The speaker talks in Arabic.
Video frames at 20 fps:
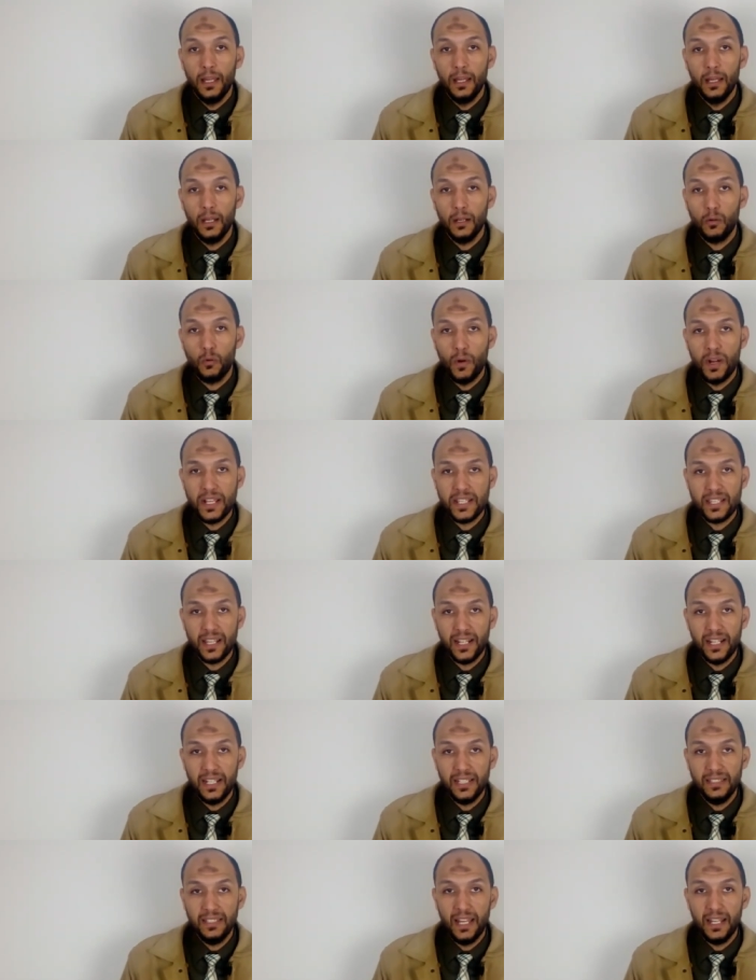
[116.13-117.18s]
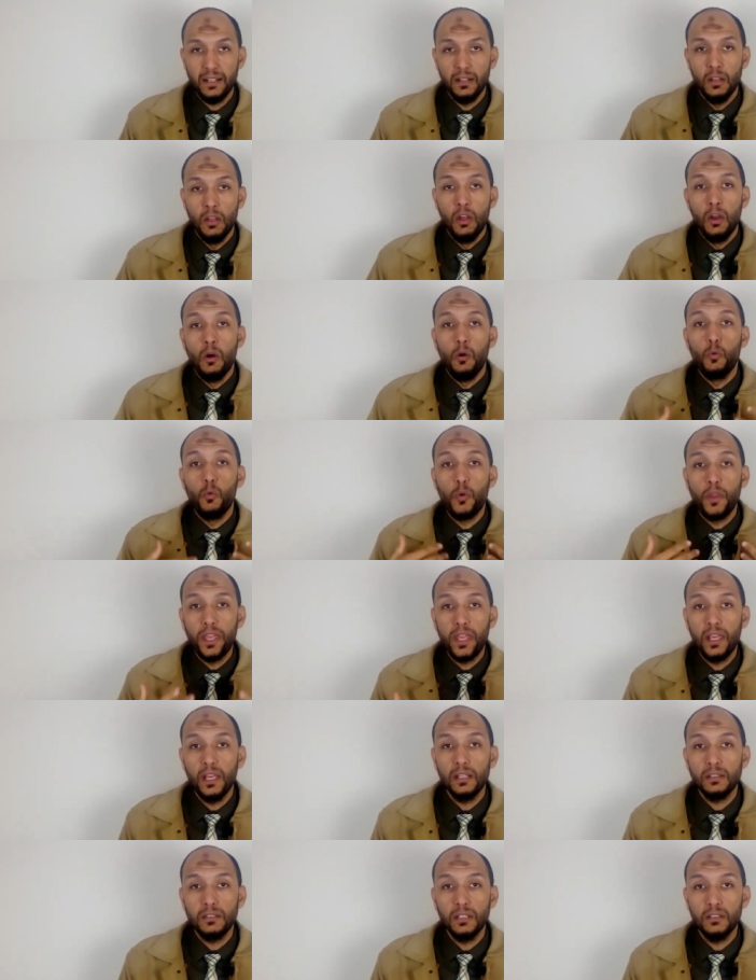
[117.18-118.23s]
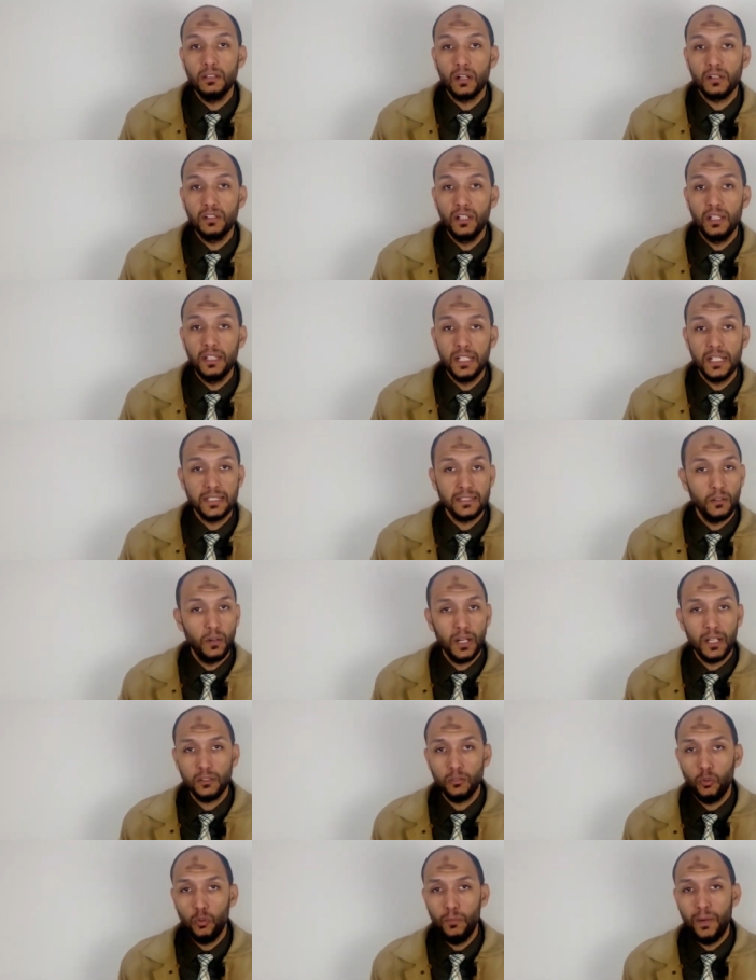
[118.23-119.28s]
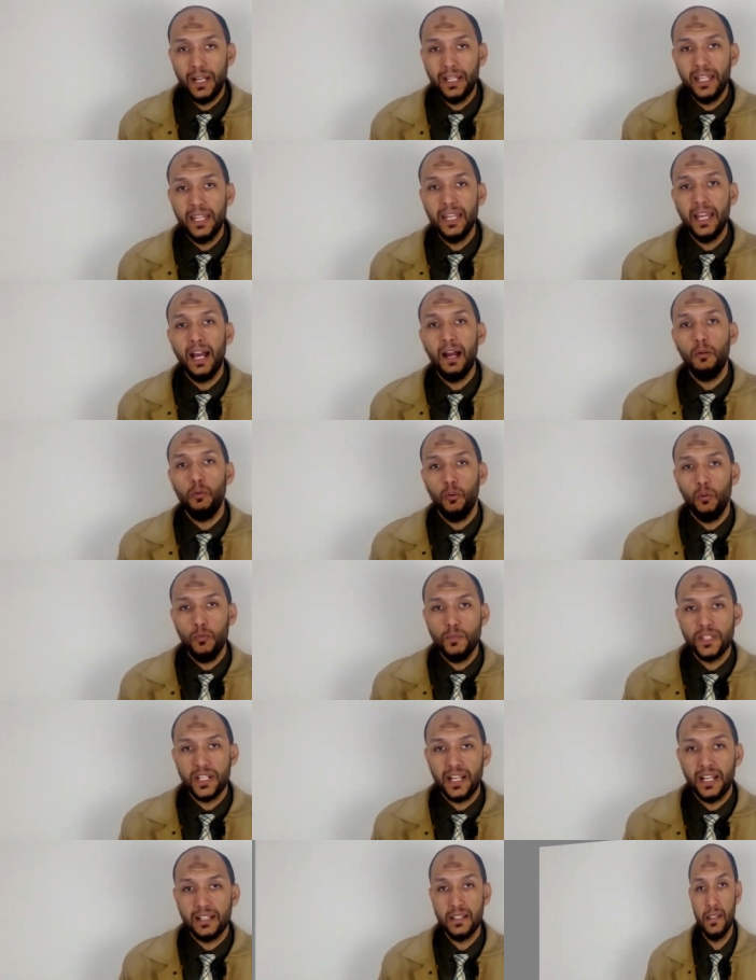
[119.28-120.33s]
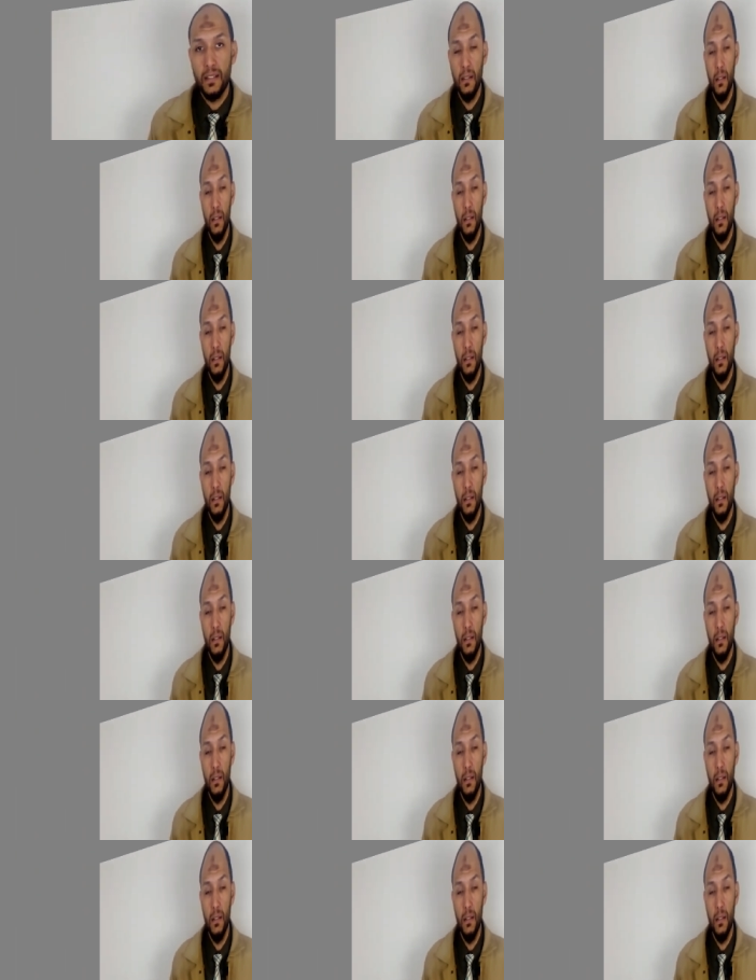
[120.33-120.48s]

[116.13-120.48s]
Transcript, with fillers: آه، كويسه جدا وتقدر تنتج سواء كانت علوم عاديه او علوم ذكاء